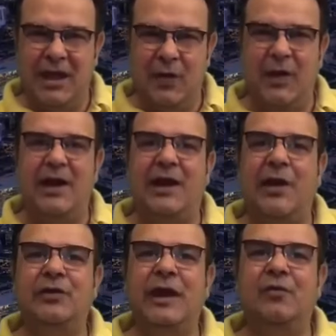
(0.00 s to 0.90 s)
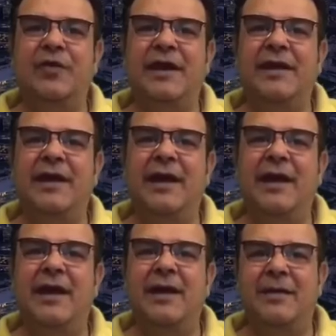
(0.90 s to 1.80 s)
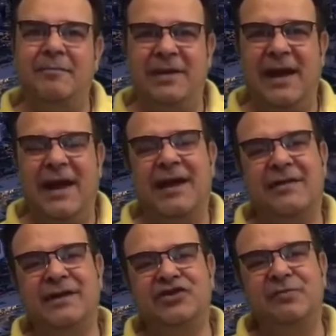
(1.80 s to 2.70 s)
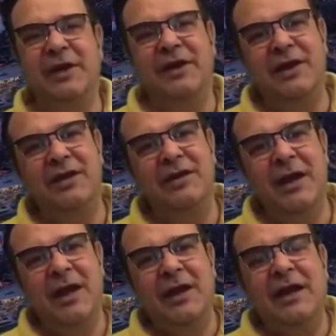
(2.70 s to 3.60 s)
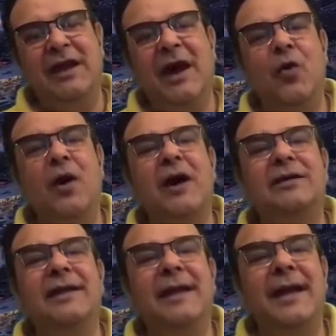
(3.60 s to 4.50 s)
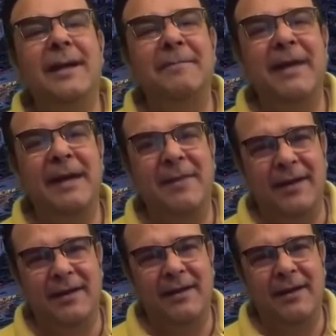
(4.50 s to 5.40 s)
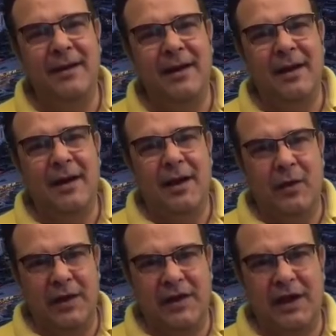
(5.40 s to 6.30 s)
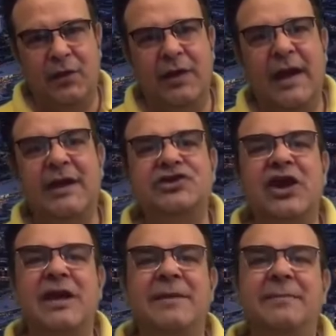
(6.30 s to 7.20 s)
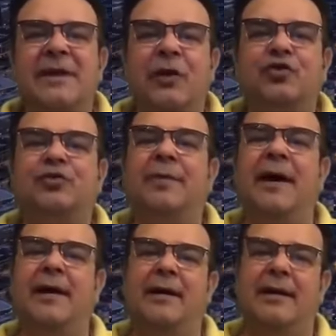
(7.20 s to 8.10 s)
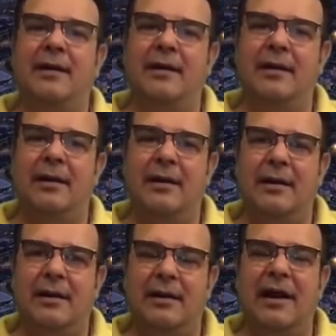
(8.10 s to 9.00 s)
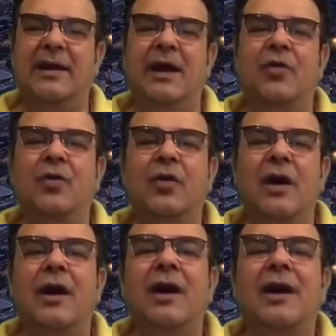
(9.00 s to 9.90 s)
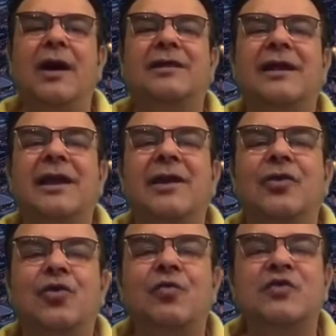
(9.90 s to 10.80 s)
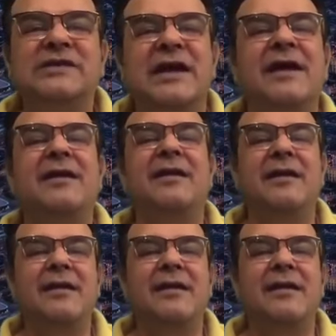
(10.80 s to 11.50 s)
ويكرهون المثنى بن حارث الشيباني لأنه قتل بهما ويكرهون هشام بن عتبة لأنه قتل الهرمزان